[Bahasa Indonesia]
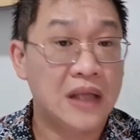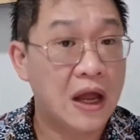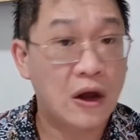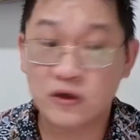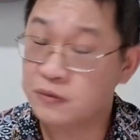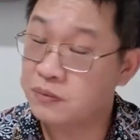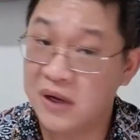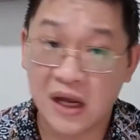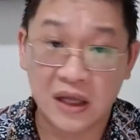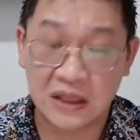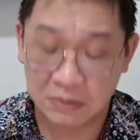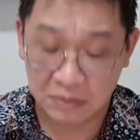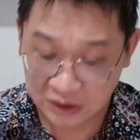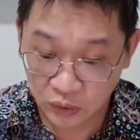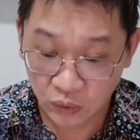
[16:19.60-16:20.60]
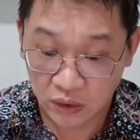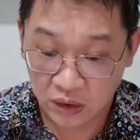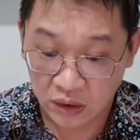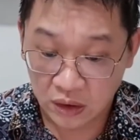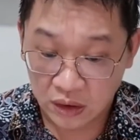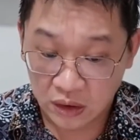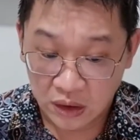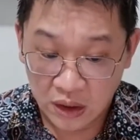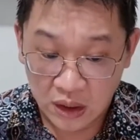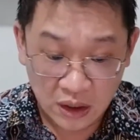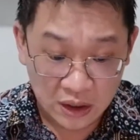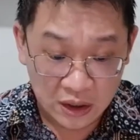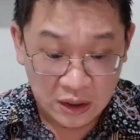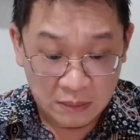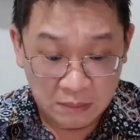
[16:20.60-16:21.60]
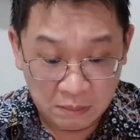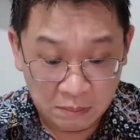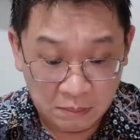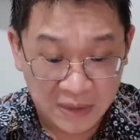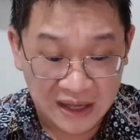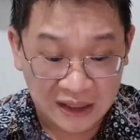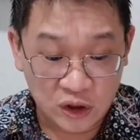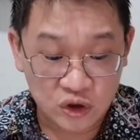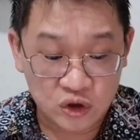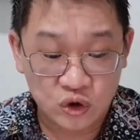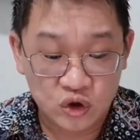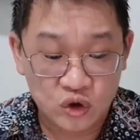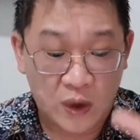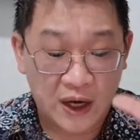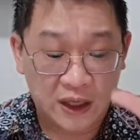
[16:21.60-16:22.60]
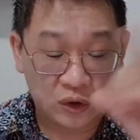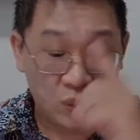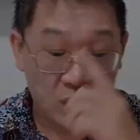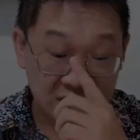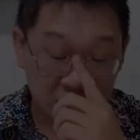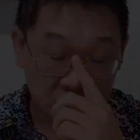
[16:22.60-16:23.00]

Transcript: Kita harus mengerti betul Matius 7 ayat